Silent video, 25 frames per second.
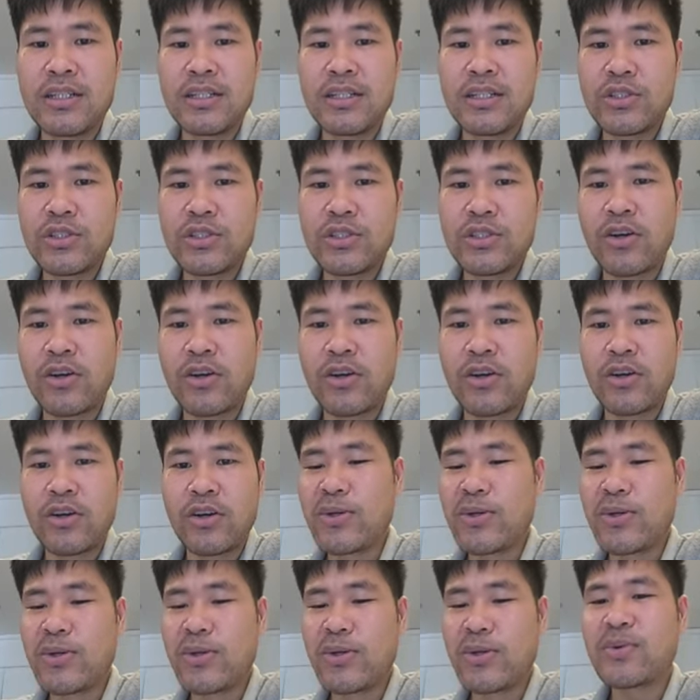gọi trên
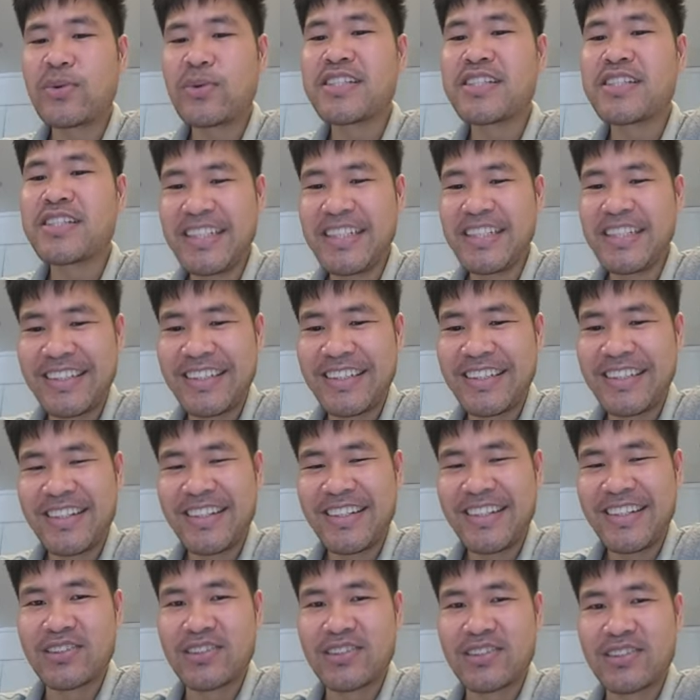truyền thông là chính
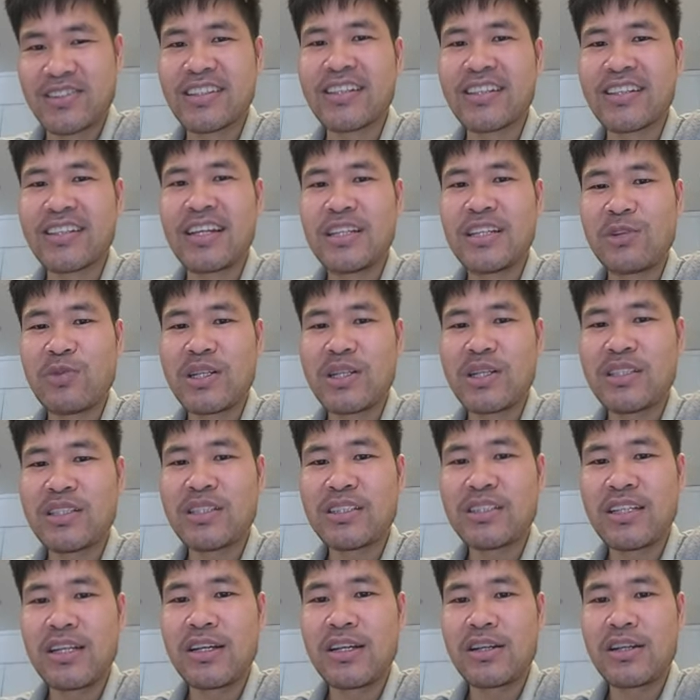còn thực tế thì
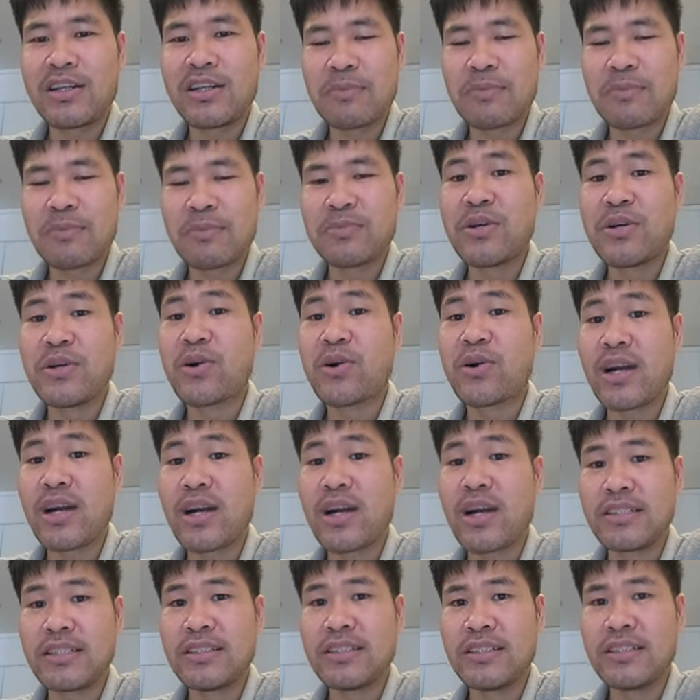vẫn à, gặp nhiều khó
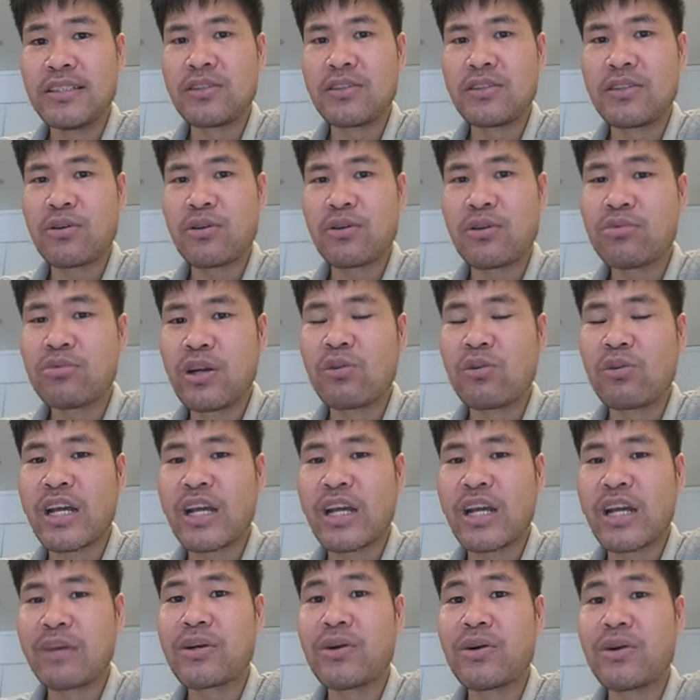khăn nhưng nó cũng đồng
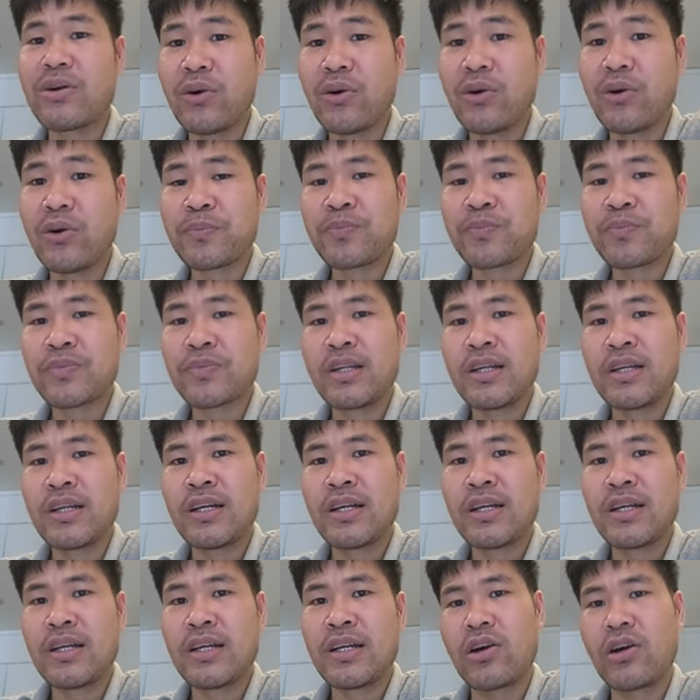hành cơ hội
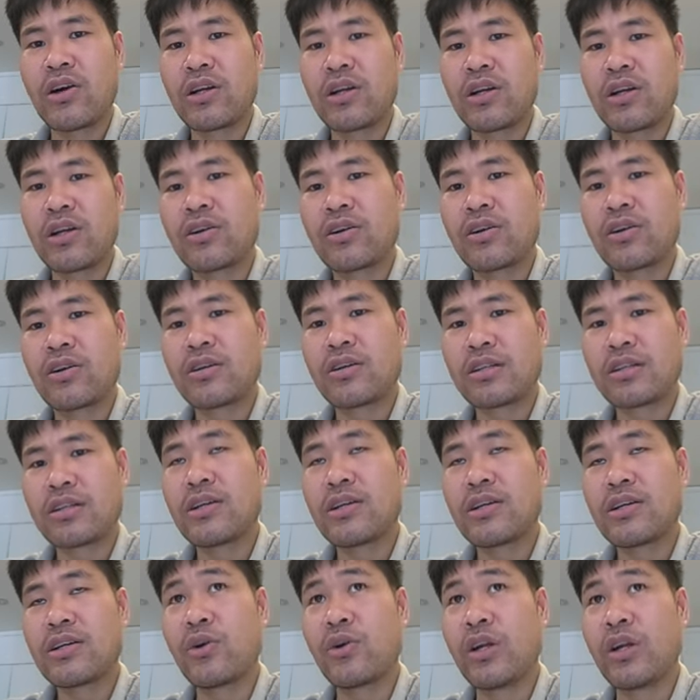gọi là nó cái
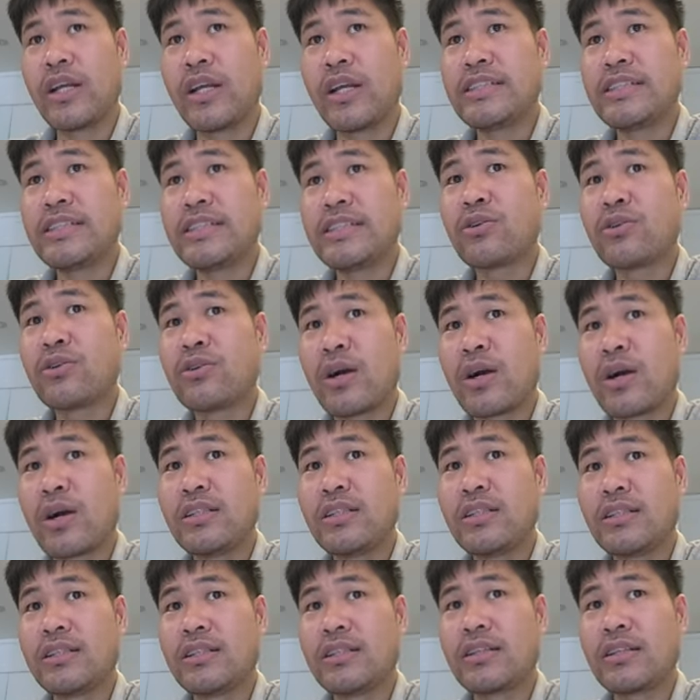cơ hội nó đến nhanh quá
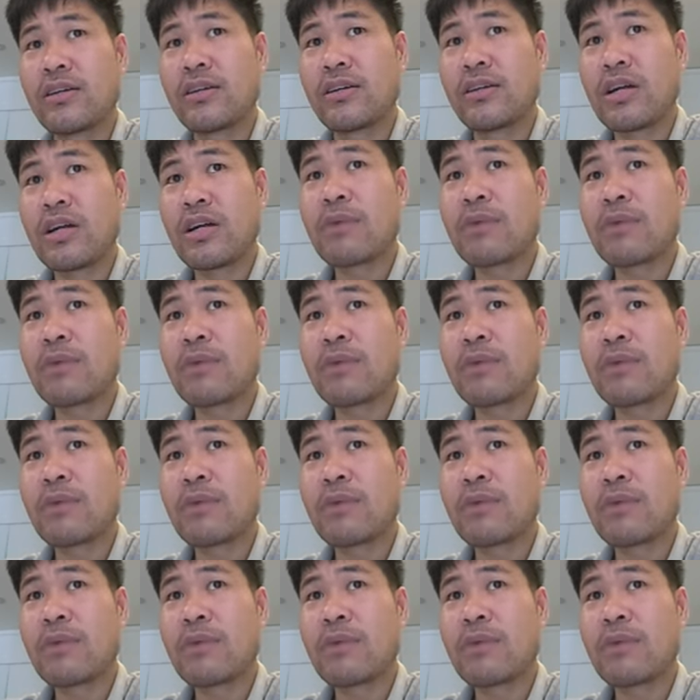nó gấp